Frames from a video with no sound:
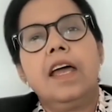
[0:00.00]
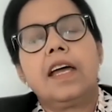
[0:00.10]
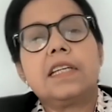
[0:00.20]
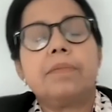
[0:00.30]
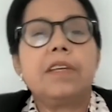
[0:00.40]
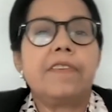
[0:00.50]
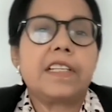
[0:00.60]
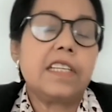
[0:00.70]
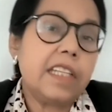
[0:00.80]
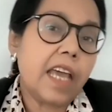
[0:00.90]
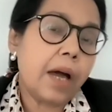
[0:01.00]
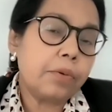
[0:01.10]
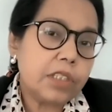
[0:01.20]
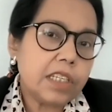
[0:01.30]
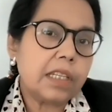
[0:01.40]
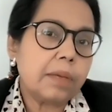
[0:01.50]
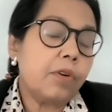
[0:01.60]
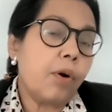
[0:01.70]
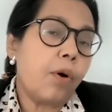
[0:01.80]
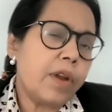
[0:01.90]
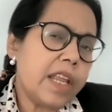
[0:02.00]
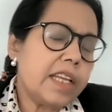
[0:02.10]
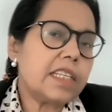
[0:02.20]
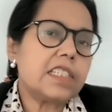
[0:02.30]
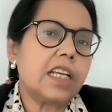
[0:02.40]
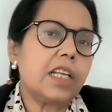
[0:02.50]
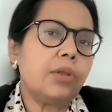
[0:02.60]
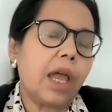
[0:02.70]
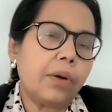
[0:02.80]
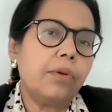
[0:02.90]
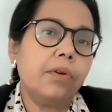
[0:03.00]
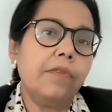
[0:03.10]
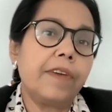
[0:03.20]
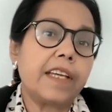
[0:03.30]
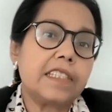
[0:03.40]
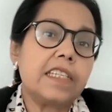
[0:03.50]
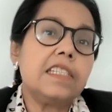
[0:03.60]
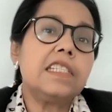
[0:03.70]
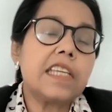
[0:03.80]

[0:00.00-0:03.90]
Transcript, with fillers: কাজে আমাদের ভ্যাকসিন দেওয়া উচিত এবং অনেক দেশে কিন্তু এখনো ভ্যাকসিন